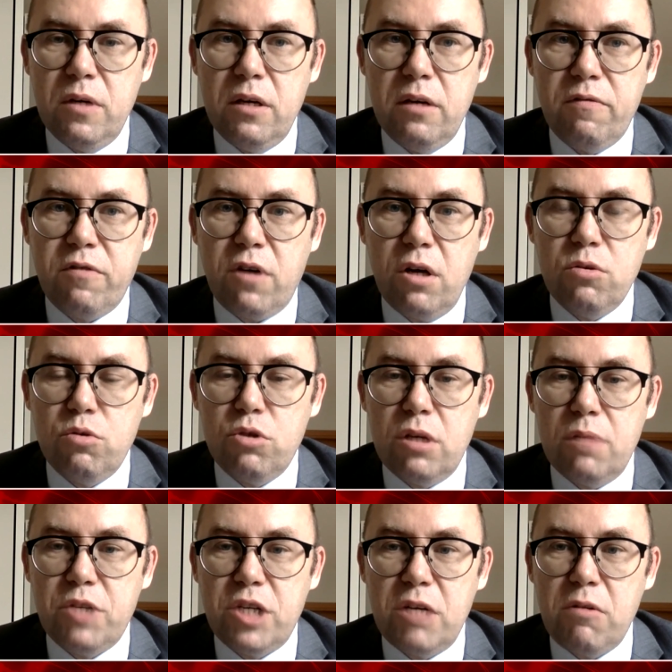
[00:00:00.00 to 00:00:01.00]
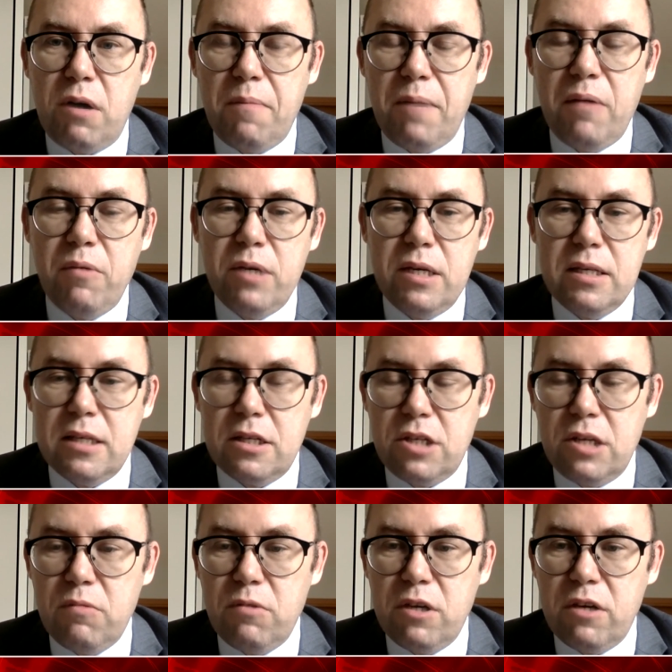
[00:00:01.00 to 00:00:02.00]
Y, w końcu się przełamały i
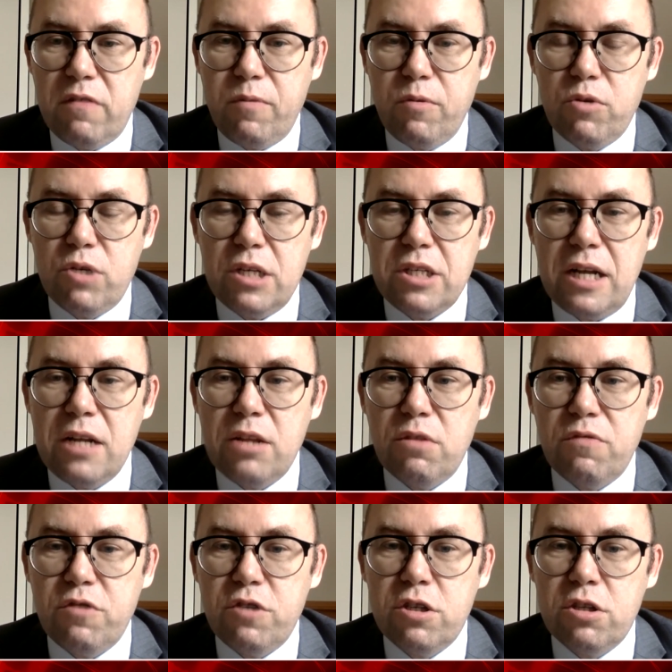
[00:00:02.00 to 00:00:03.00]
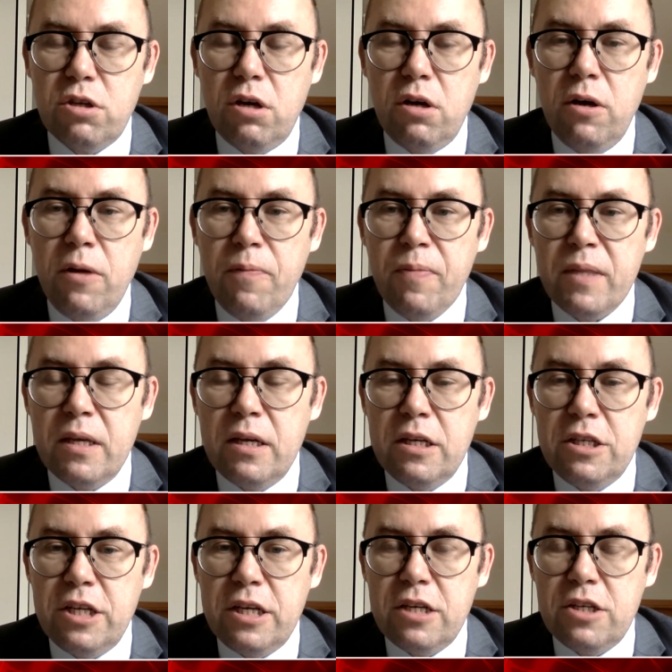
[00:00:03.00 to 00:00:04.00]
zaczęły ich wpuszczać, ale to wszystko
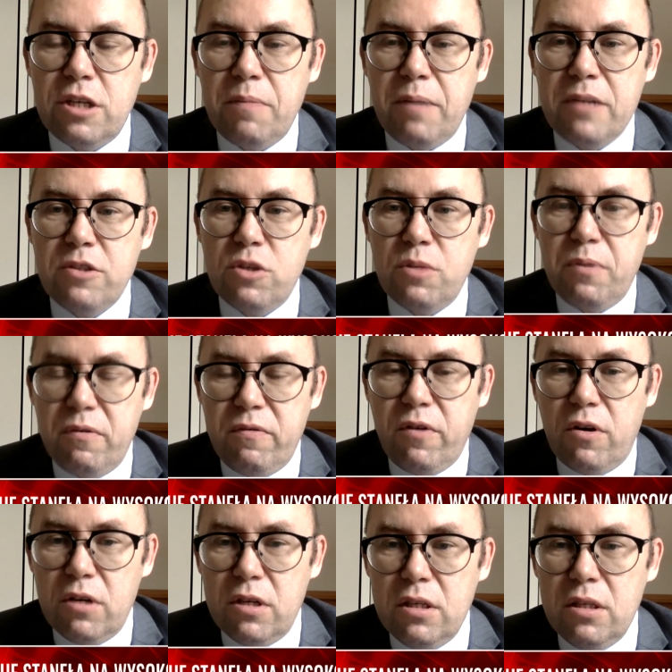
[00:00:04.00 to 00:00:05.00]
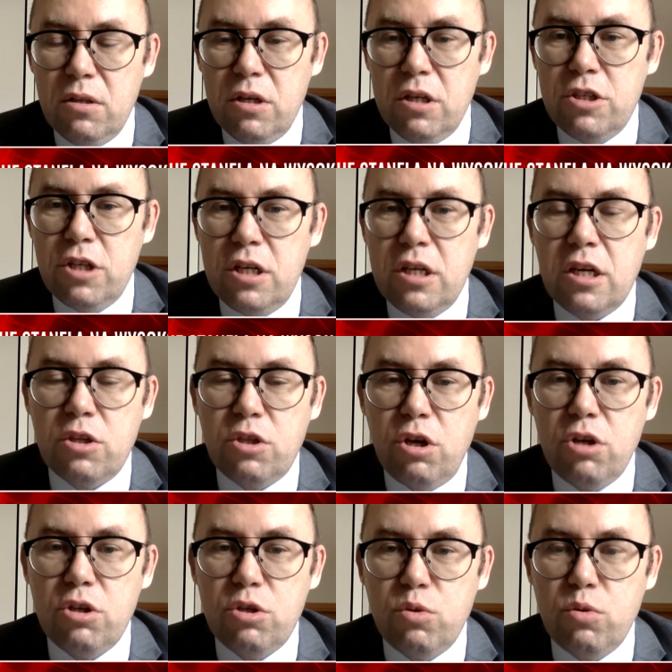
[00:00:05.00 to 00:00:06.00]
dzieje się bardzo powoli. No jeżeli
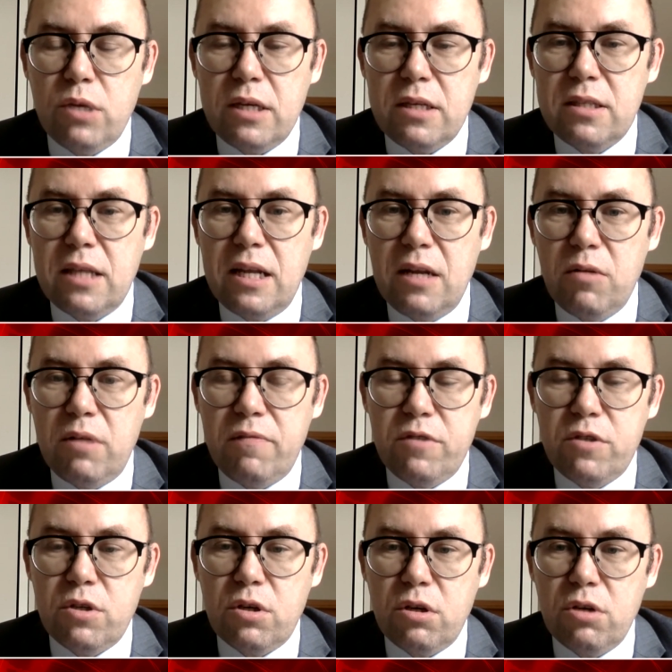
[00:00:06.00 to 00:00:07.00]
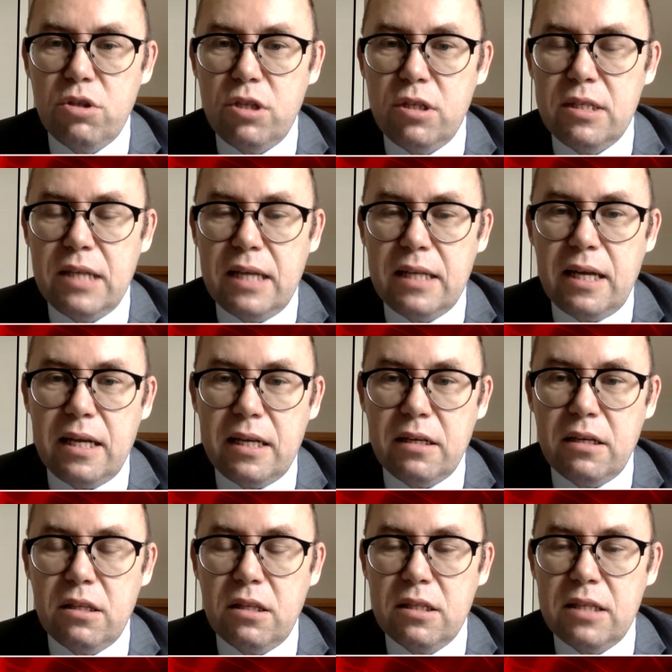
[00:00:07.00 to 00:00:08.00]
ktoś tutaj stanął na wysokości wysokości
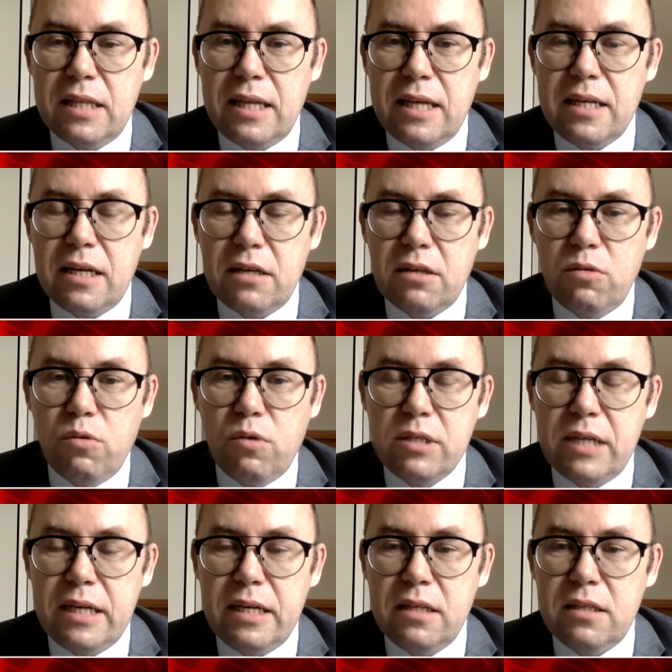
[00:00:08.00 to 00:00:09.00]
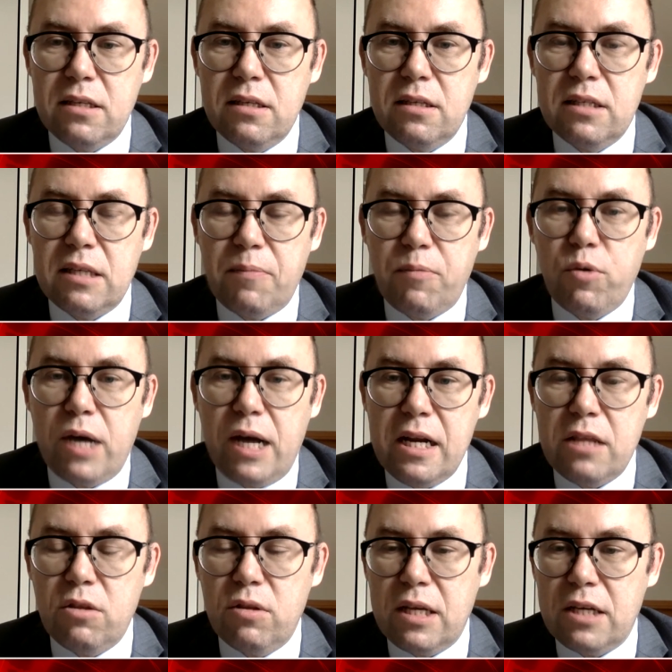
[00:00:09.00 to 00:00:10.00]
zadań, zadania, gdy Ukraińcy
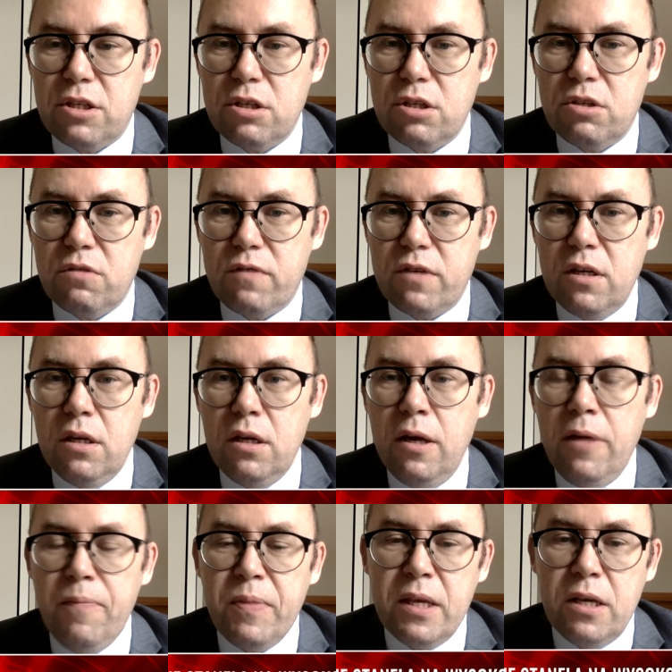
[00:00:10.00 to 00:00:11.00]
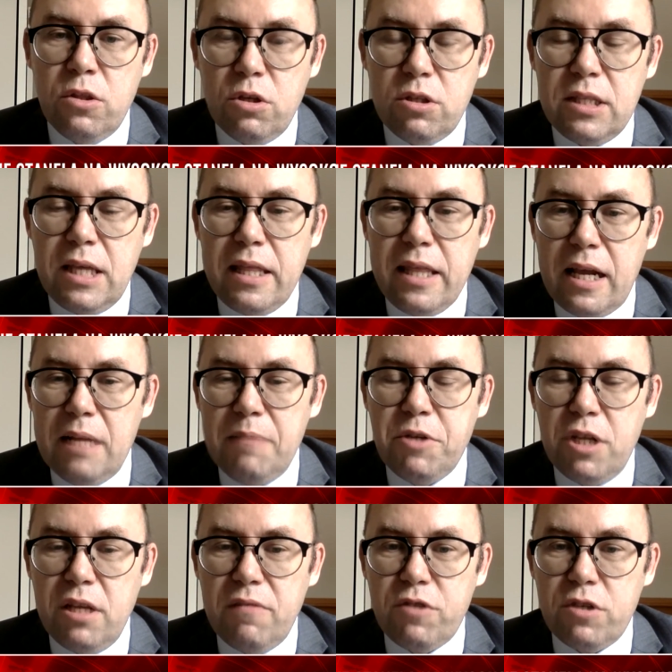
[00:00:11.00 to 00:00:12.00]
zapukali do naszych drzwi, to stanęli
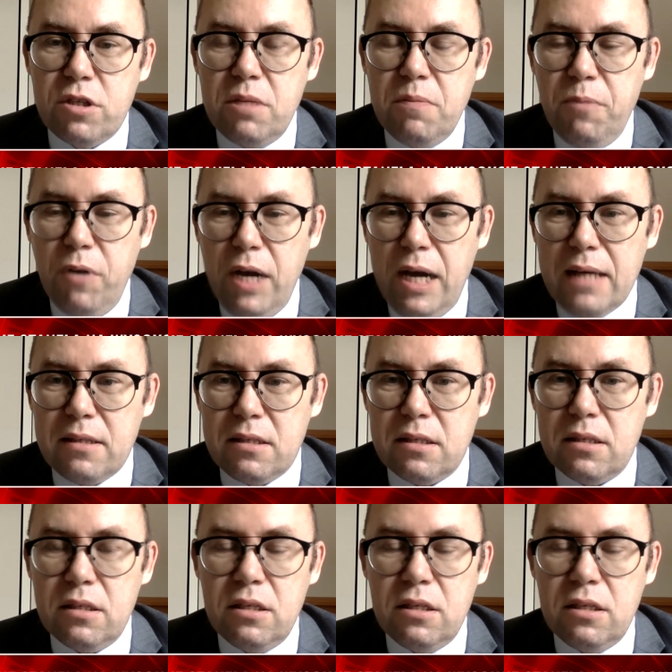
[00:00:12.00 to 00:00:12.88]
przede wszystkim Polacy.